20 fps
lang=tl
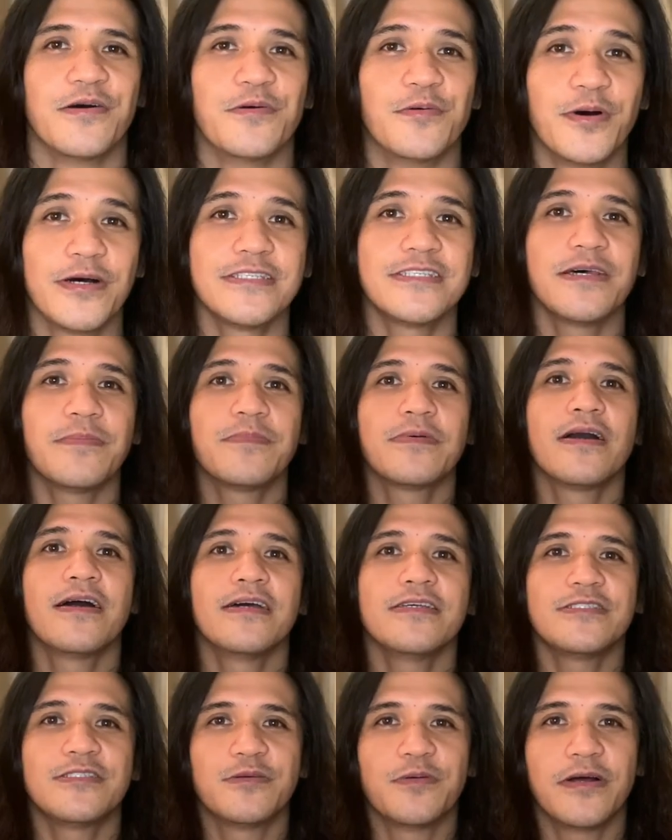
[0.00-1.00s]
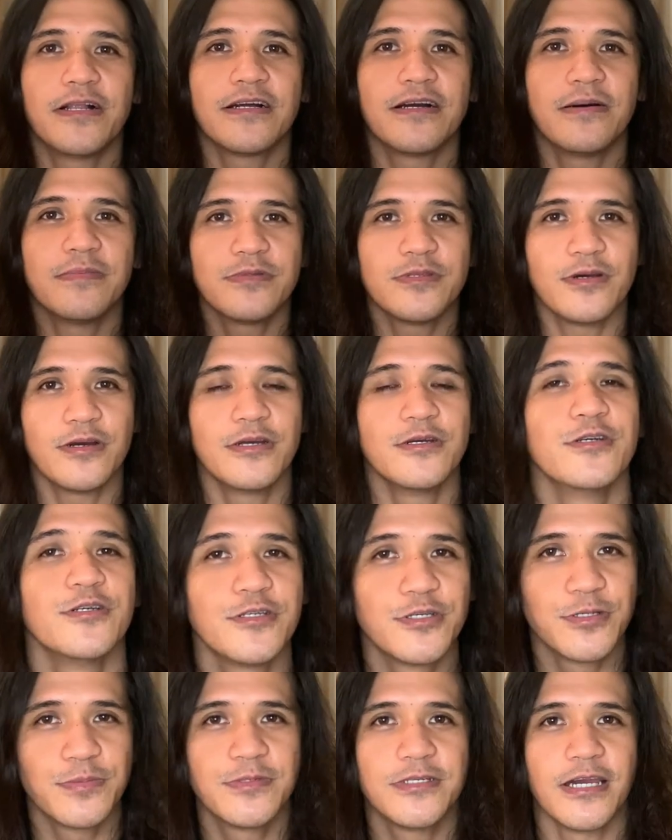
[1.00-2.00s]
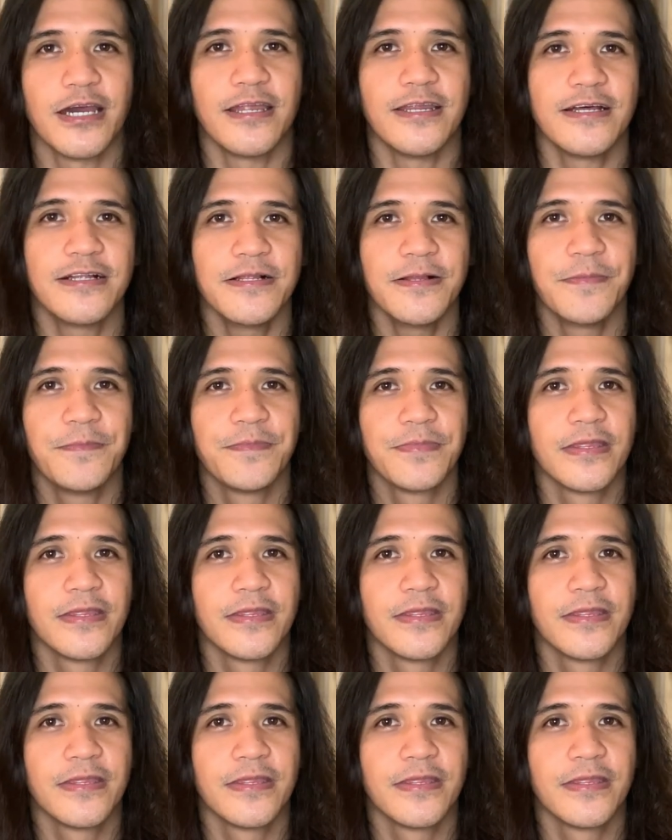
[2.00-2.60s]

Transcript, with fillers: What's up guys? Welcome to our YouTube channel.